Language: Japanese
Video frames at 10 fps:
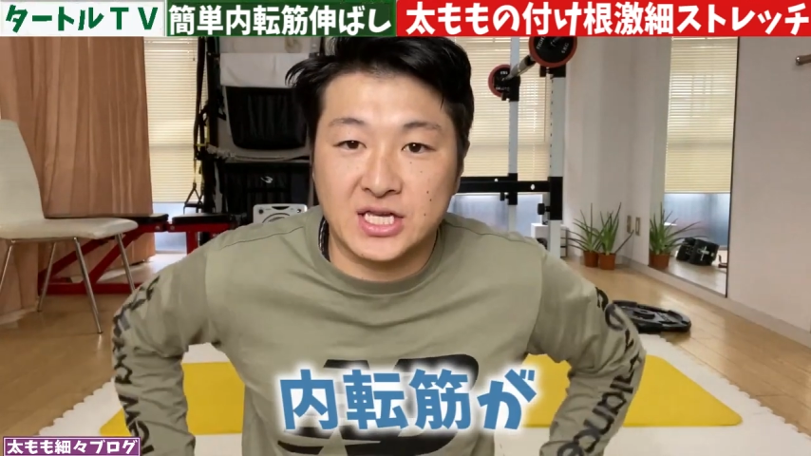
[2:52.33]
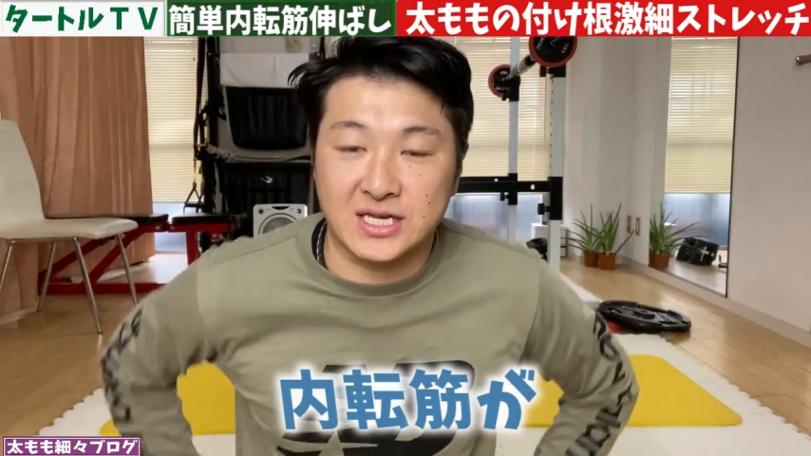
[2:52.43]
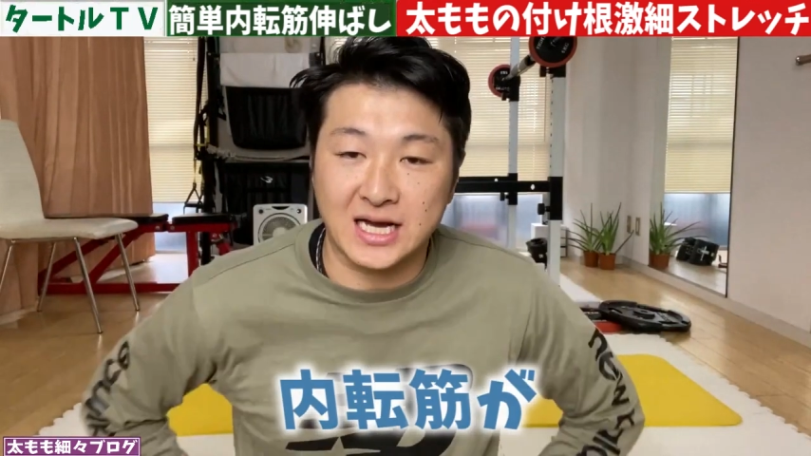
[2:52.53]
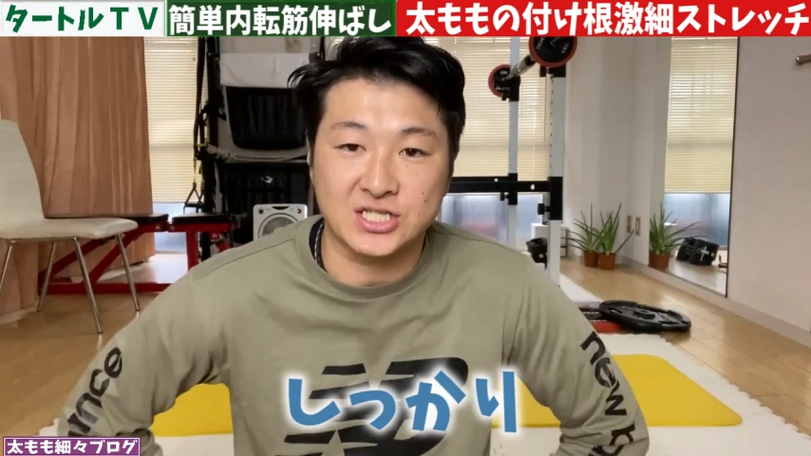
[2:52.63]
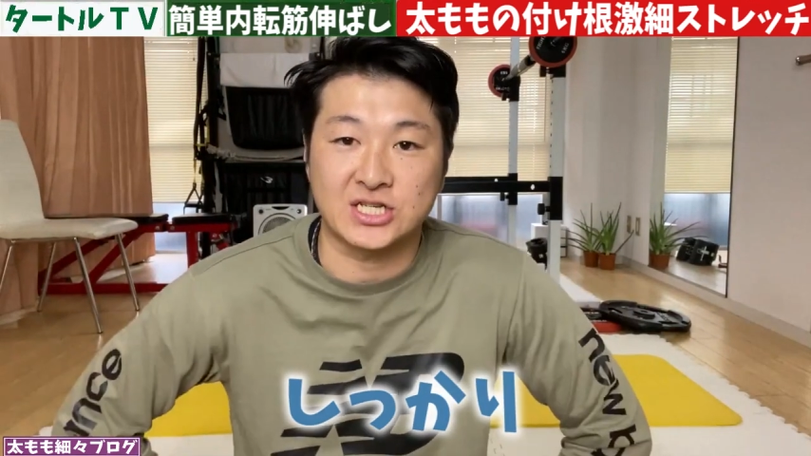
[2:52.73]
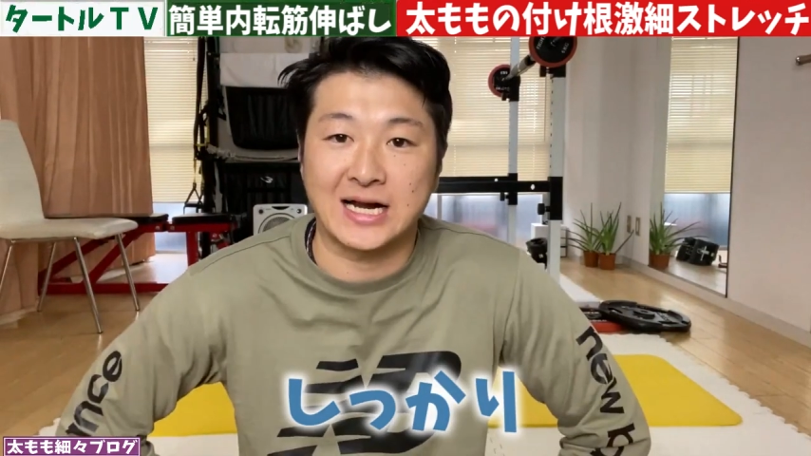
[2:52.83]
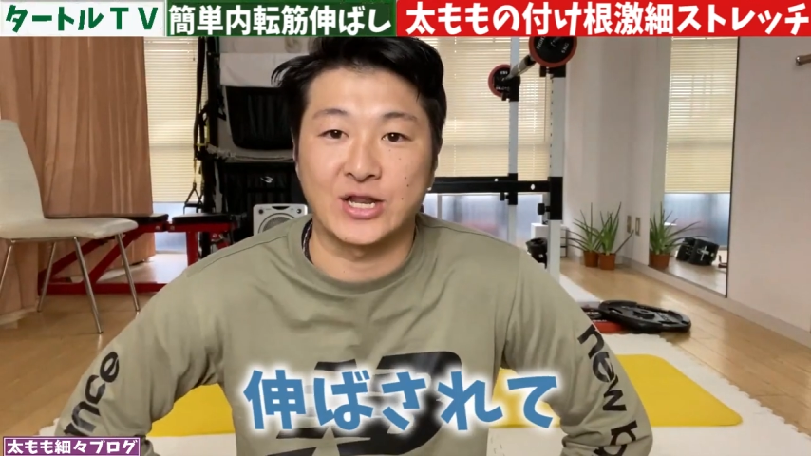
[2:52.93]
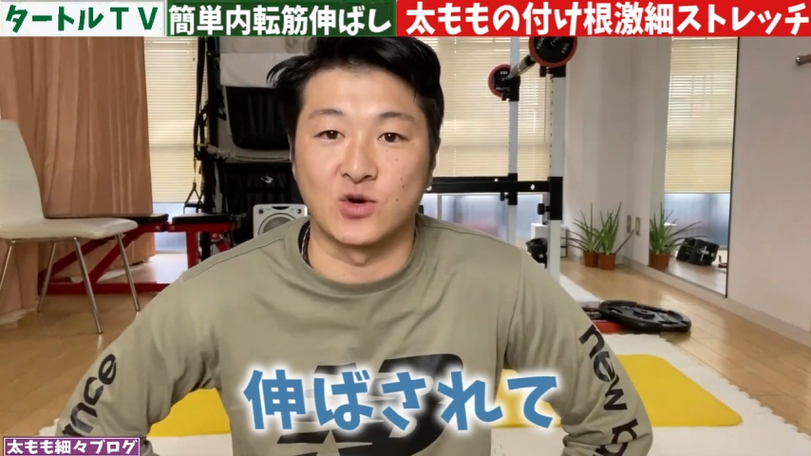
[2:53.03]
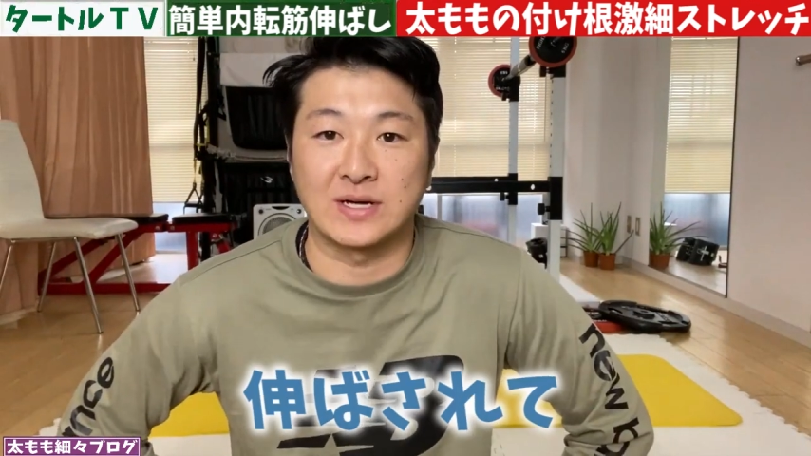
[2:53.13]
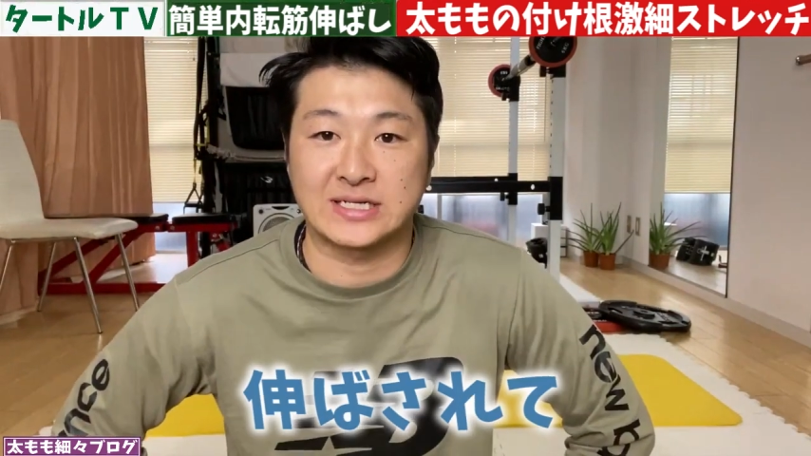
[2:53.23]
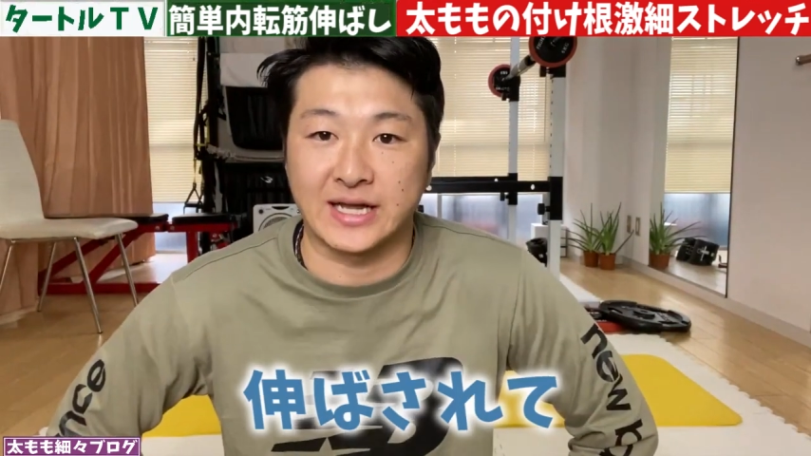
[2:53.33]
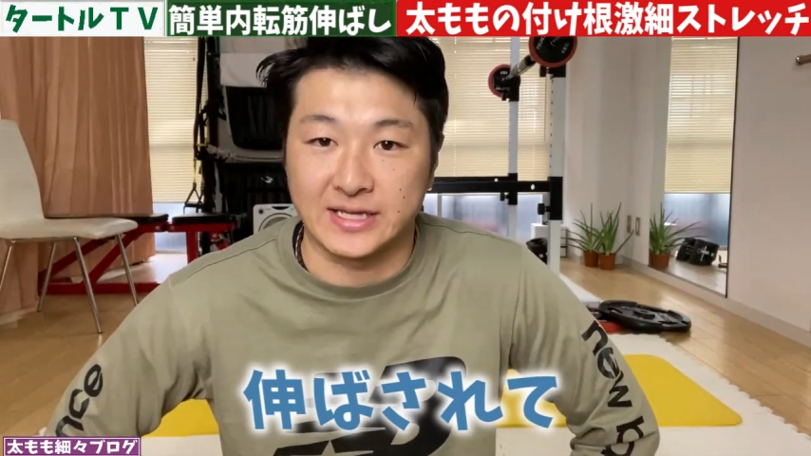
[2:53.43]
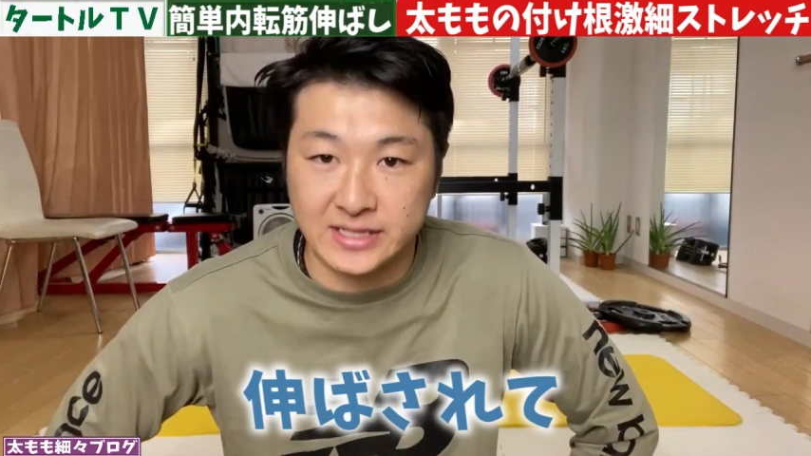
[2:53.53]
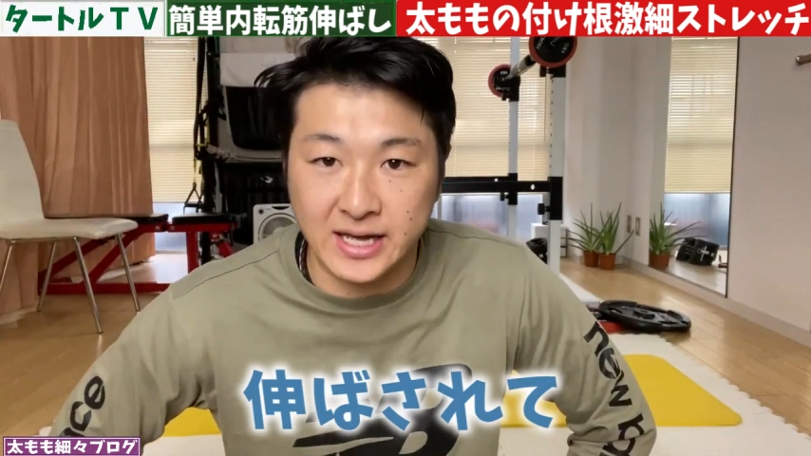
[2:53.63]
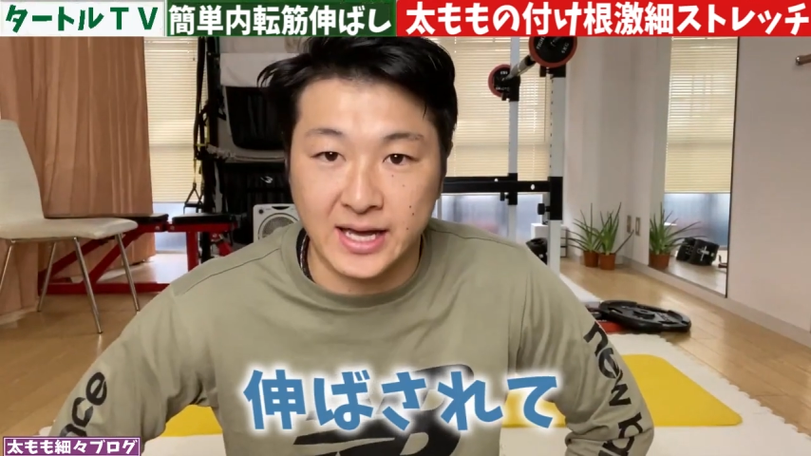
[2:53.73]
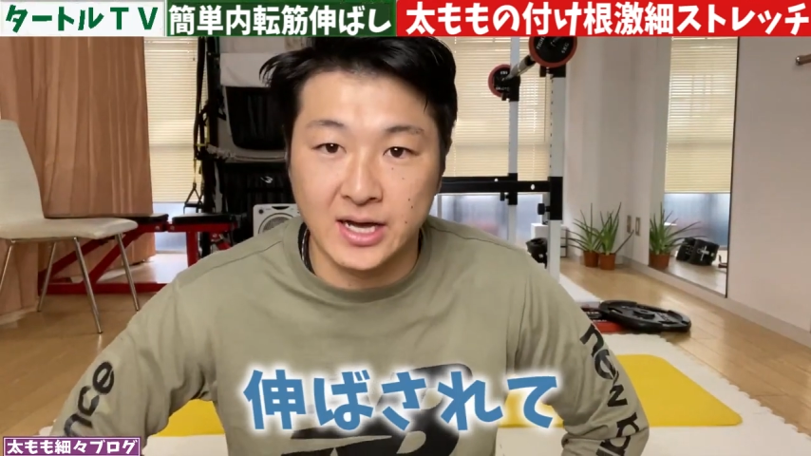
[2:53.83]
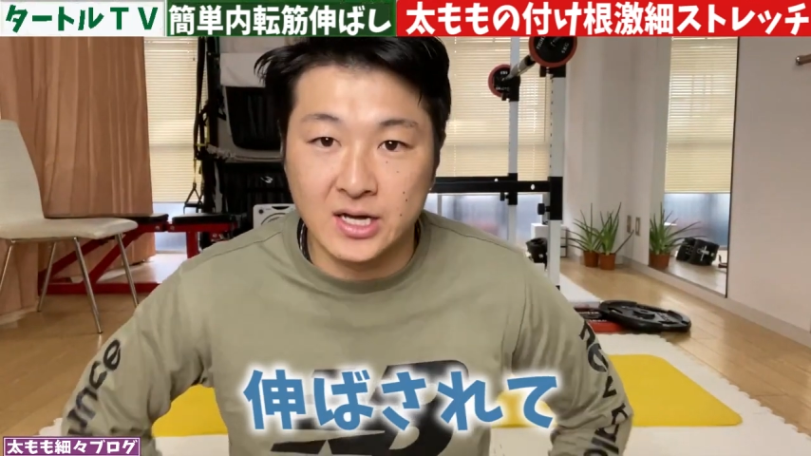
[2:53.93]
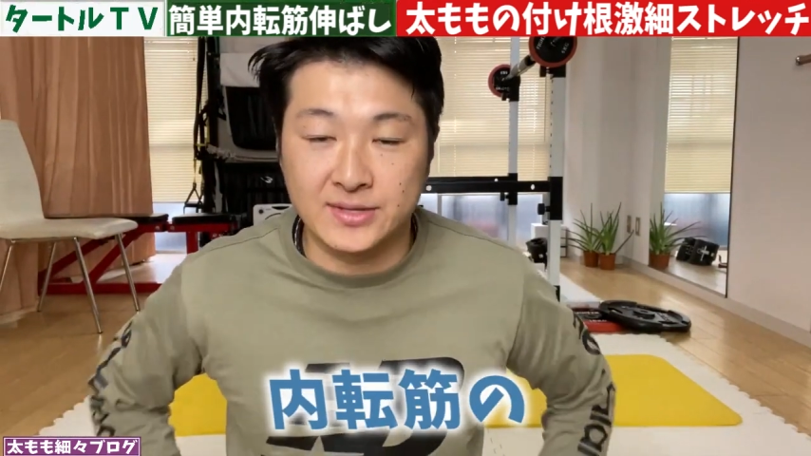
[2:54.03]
筋がしっかり伸ばされて